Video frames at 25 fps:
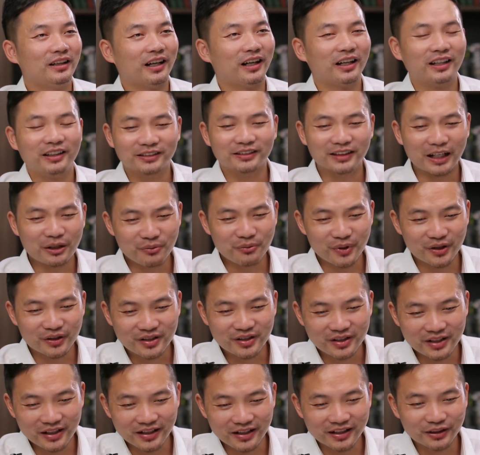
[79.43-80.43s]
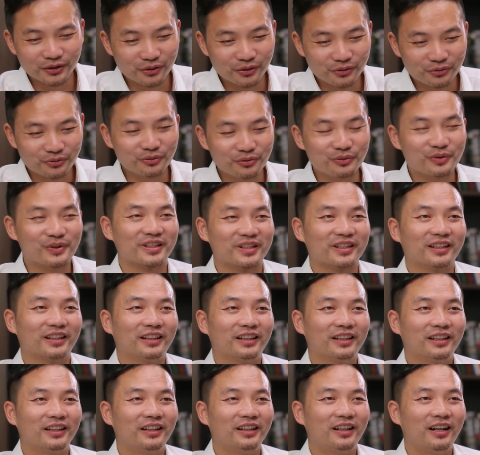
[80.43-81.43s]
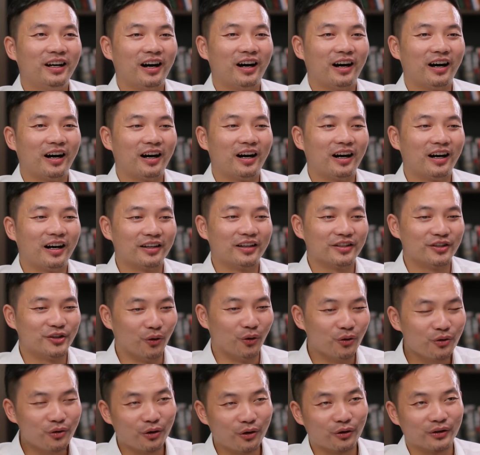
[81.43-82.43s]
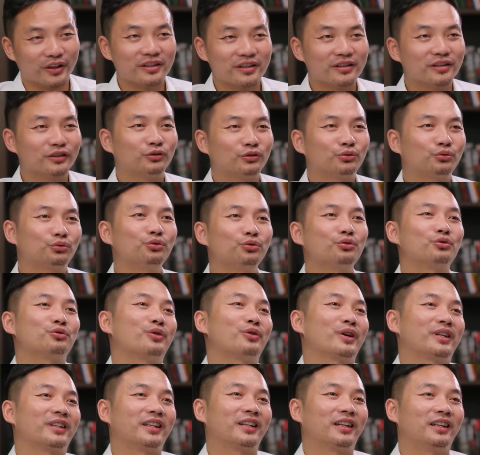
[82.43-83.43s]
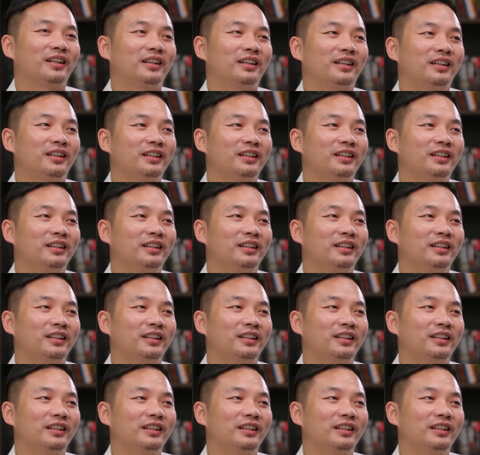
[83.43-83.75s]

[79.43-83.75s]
啊，当然这一段故事，呃，有可能是杜撰的，